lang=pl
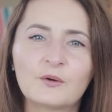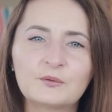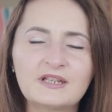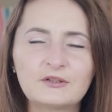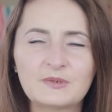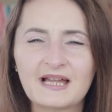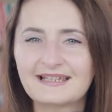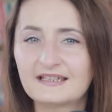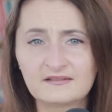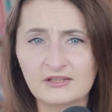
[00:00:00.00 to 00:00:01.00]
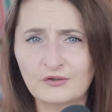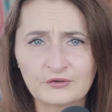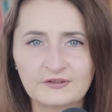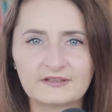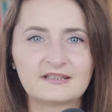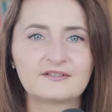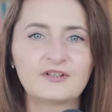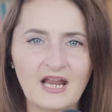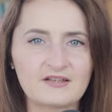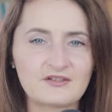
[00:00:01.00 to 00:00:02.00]
które to braki tylko ty
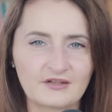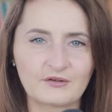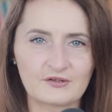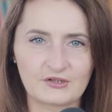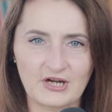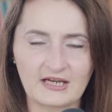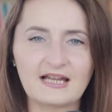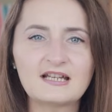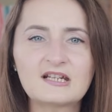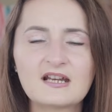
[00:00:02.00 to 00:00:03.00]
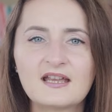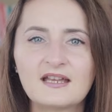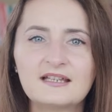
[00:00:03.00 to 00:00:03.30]
wyraźnie dostrzegasz